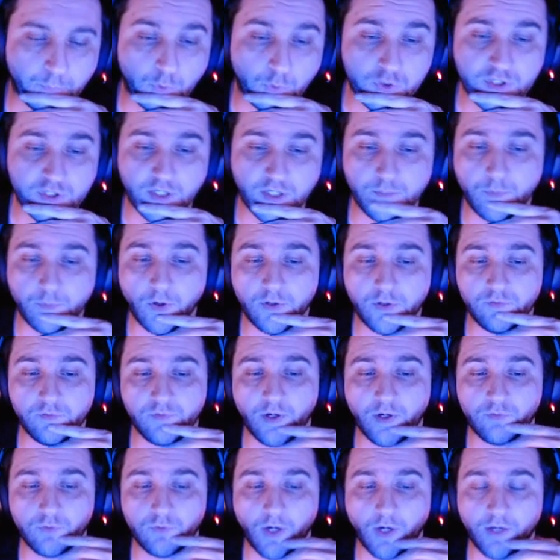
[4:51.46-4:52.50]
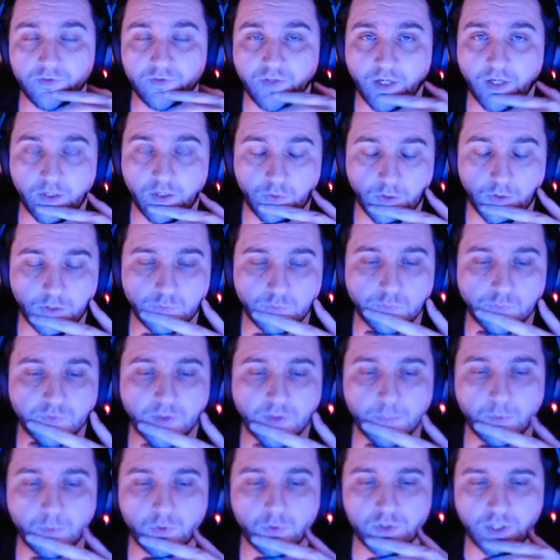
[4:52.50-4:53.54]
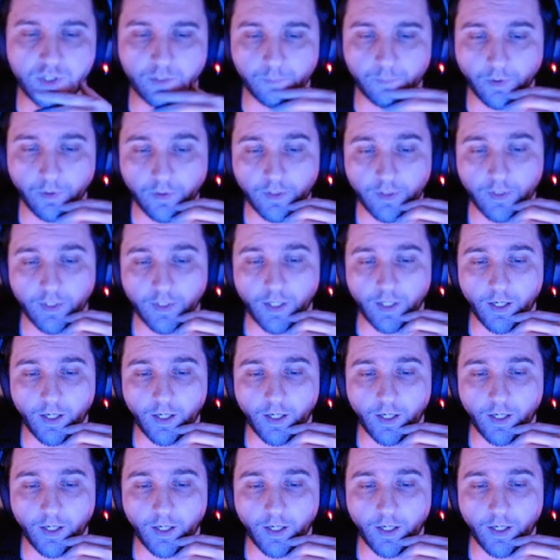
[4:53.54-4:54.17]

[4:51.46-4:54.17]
prochainement. Il va avoir un trailer et tout ça prochainement,